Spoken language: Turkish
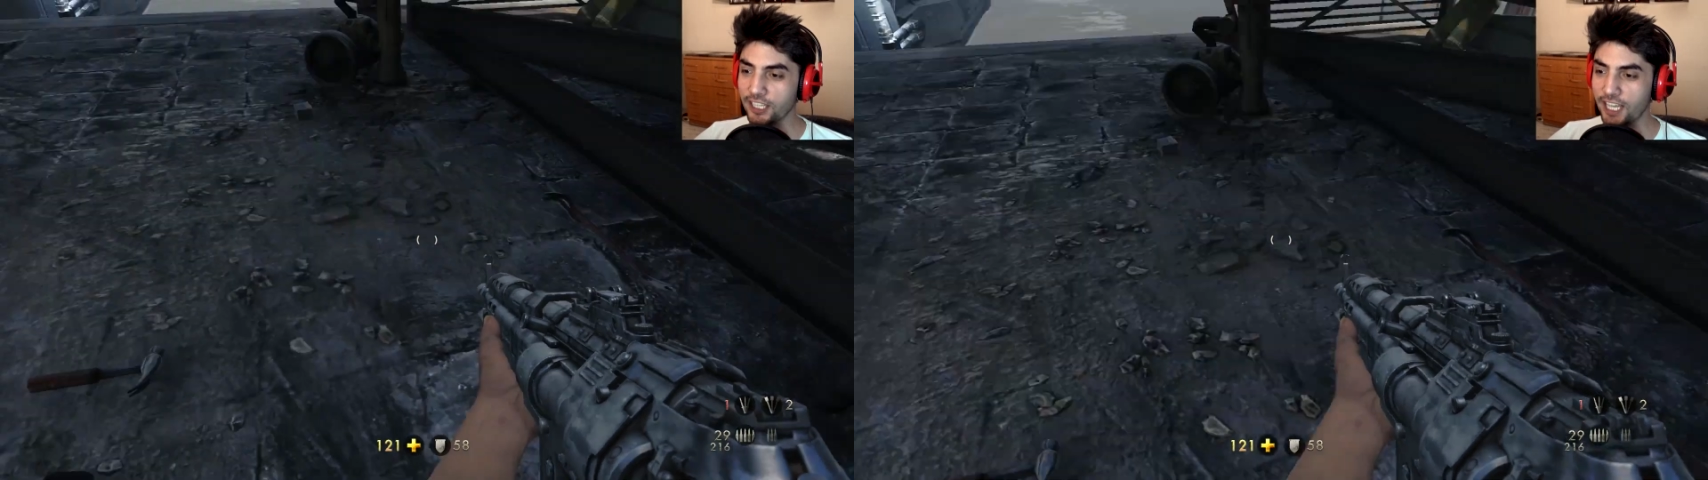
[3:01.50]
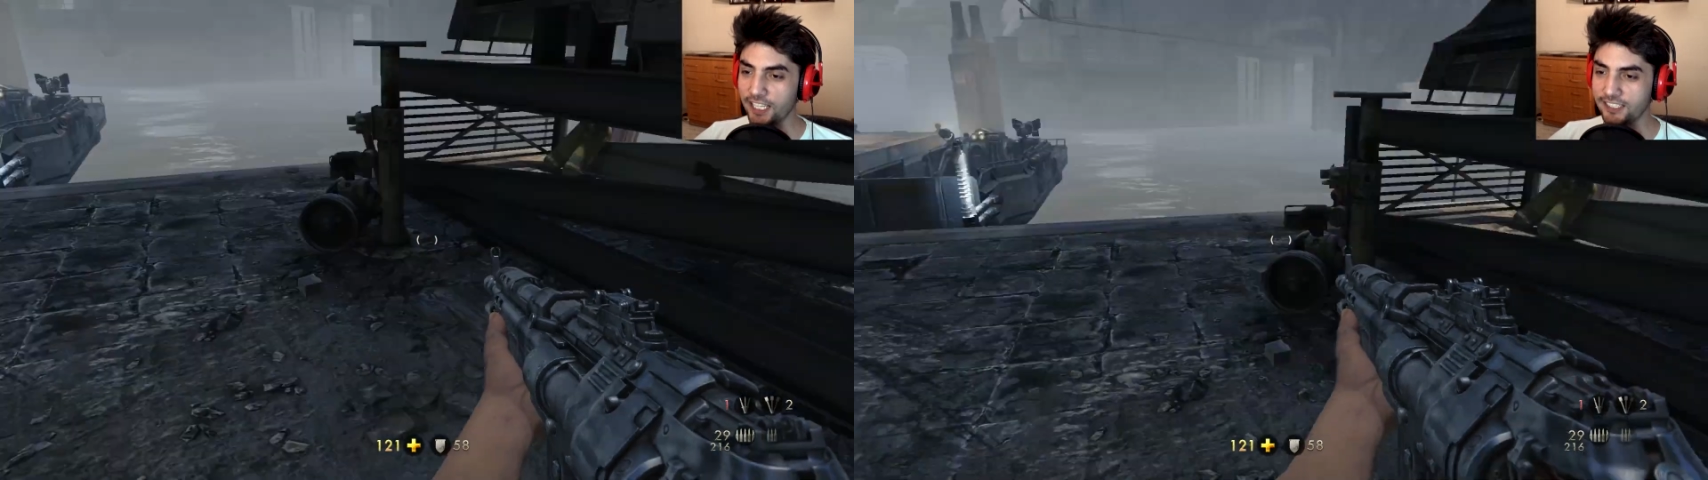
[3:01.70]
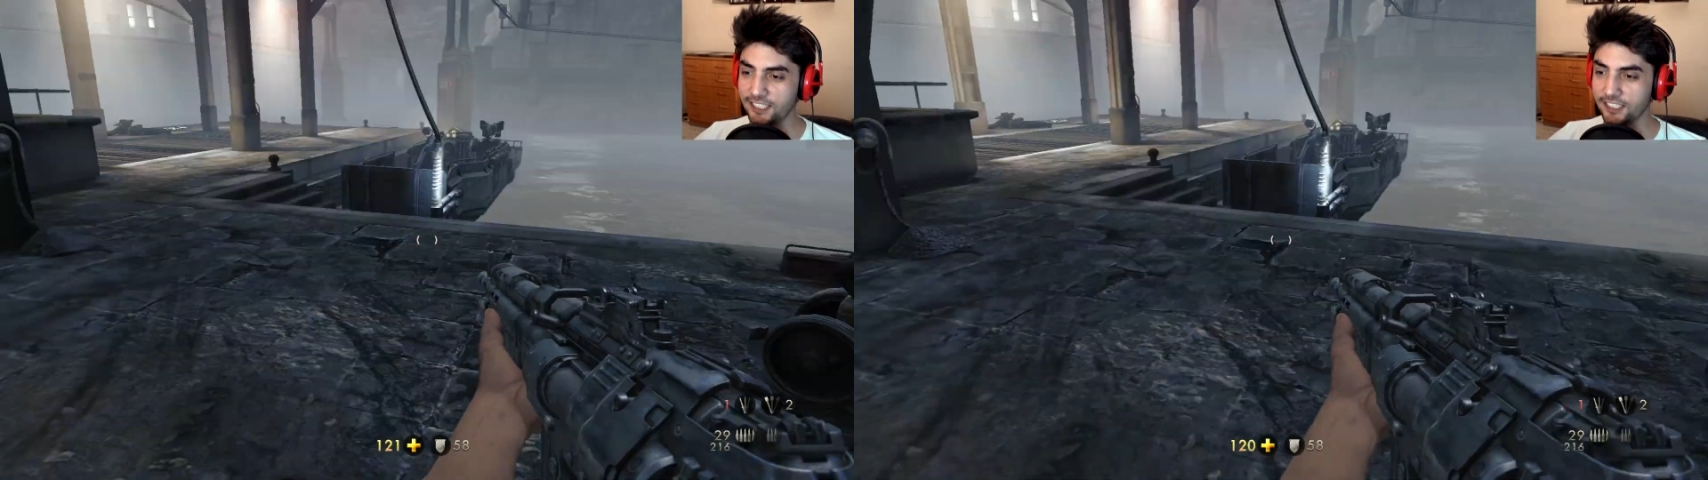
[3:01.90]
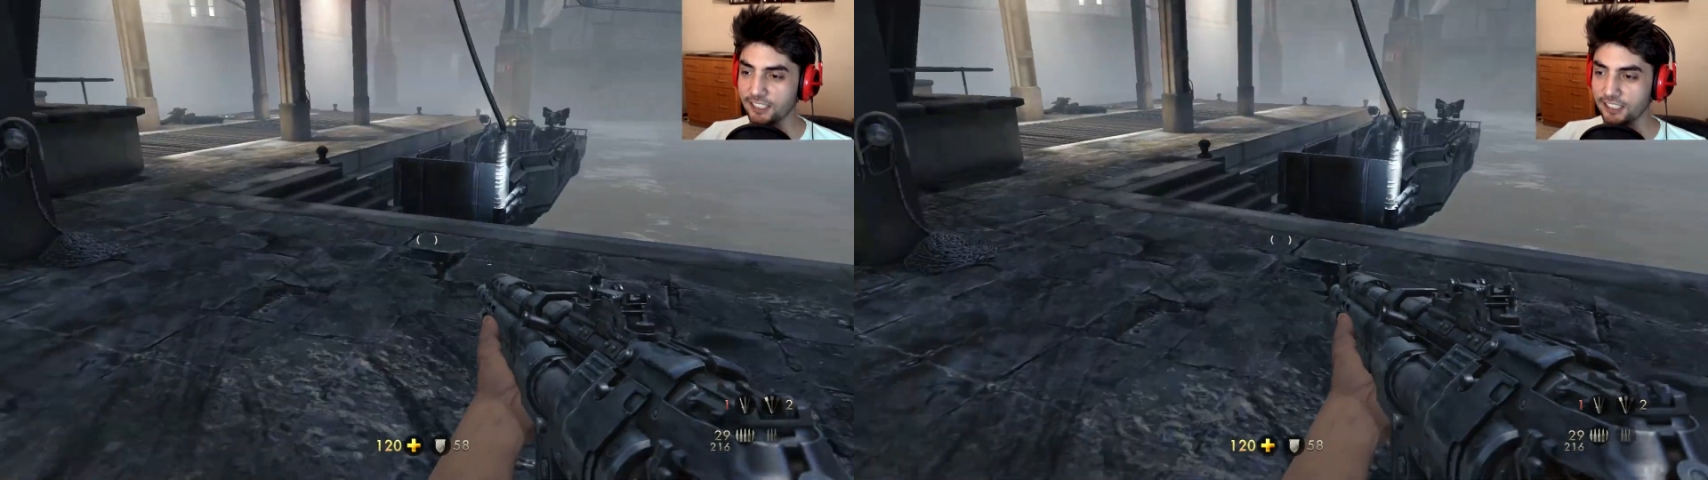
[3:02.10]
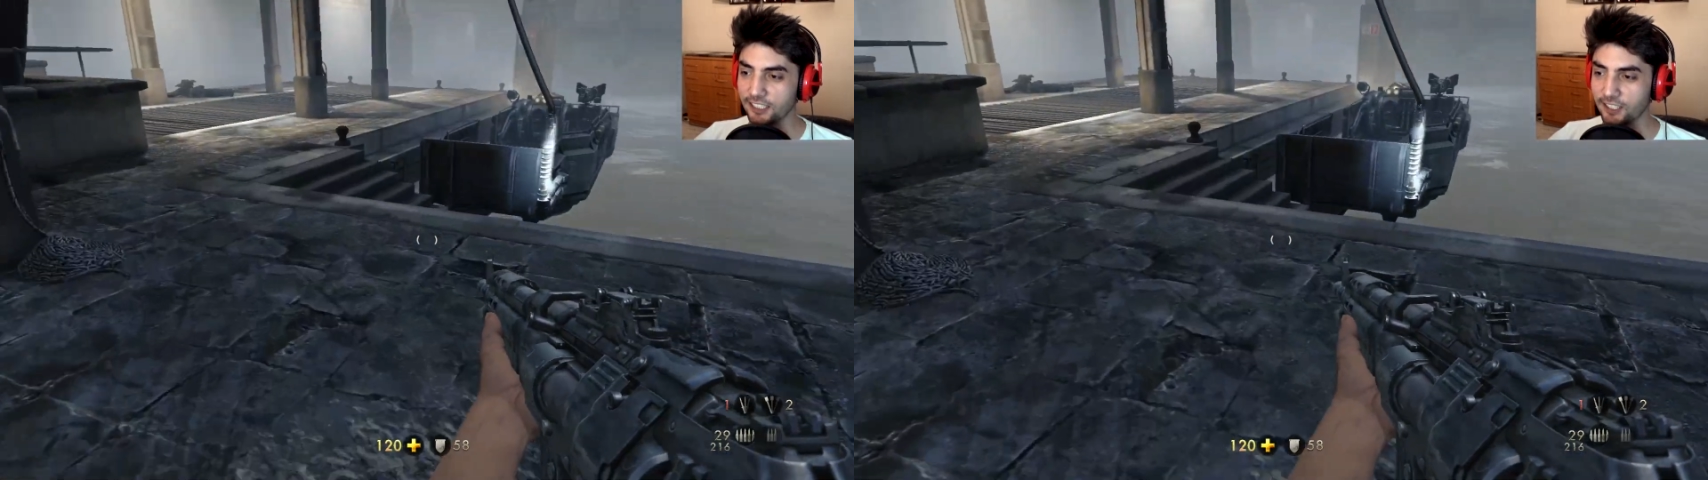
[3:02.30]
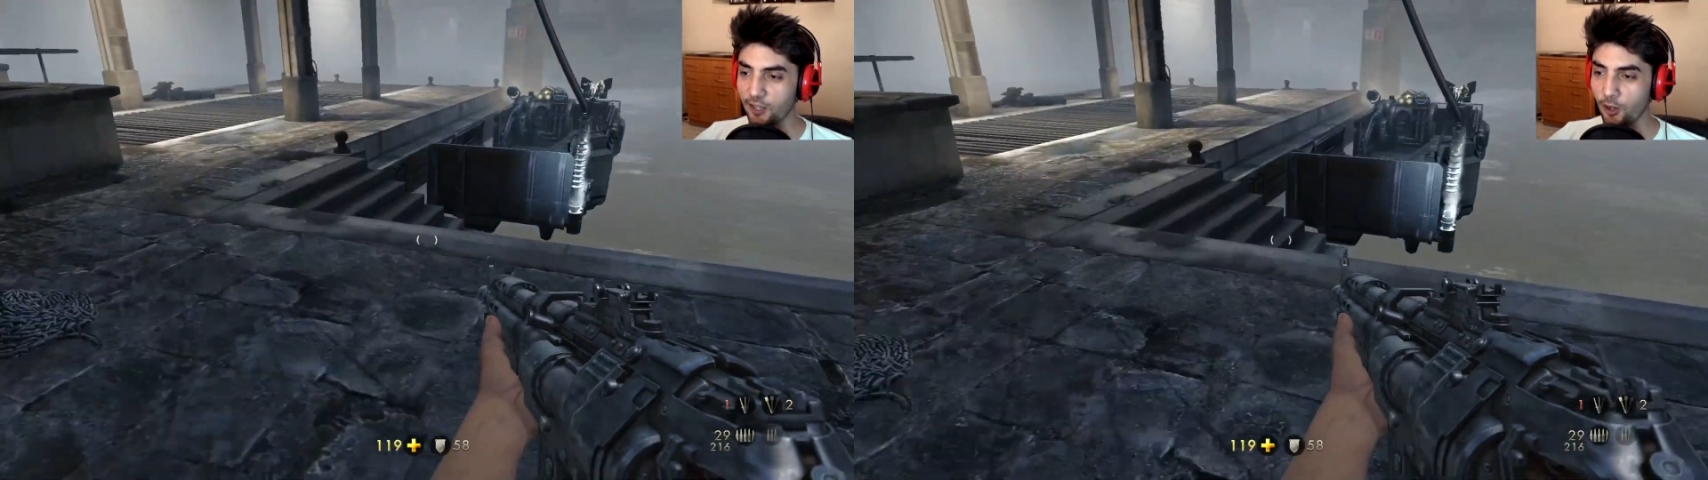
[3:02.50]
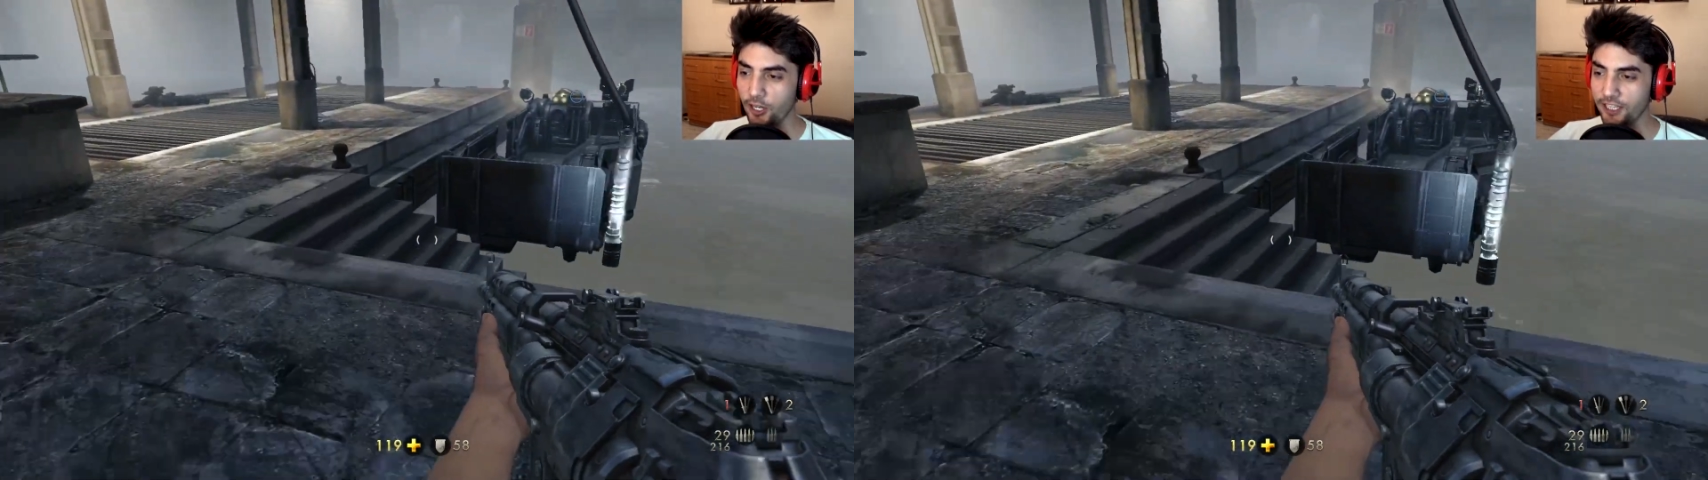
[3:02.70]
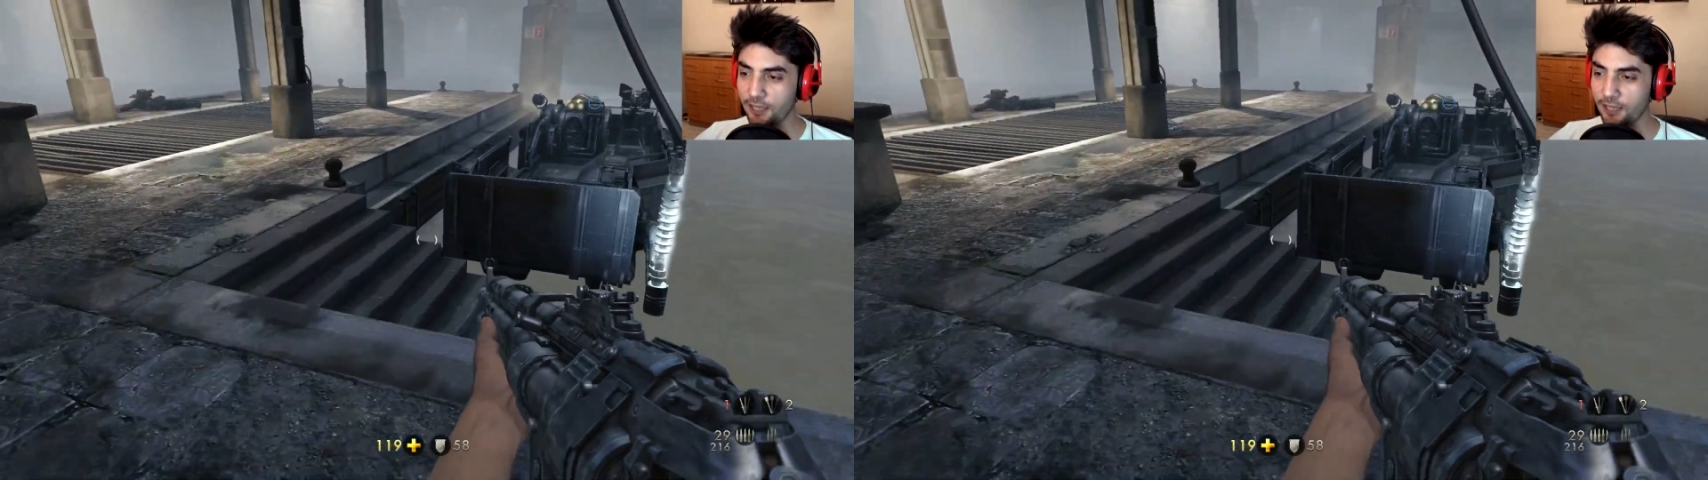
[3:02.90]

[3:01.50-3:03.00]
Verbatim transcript: gidersin. Öyle